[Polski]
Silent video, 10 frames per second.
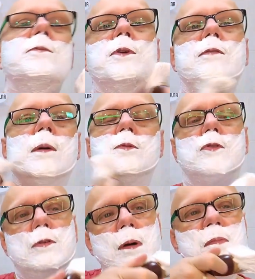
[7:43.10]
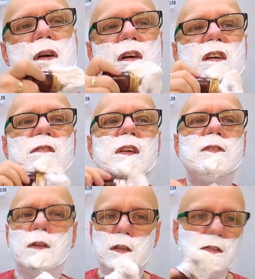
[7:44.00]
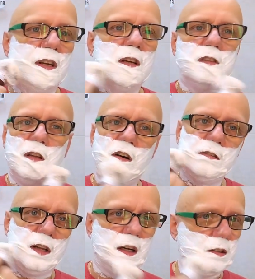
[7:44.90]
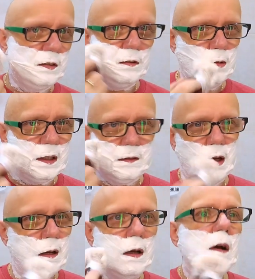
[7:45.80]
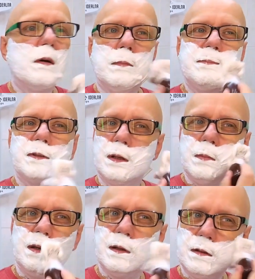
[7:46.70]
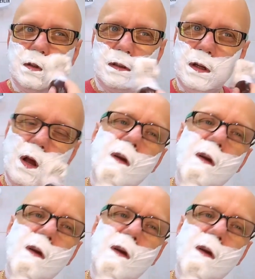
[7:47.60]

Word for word: raz przed Wami użyłem. Więc to też stąd taka sytuacja, bo potem e,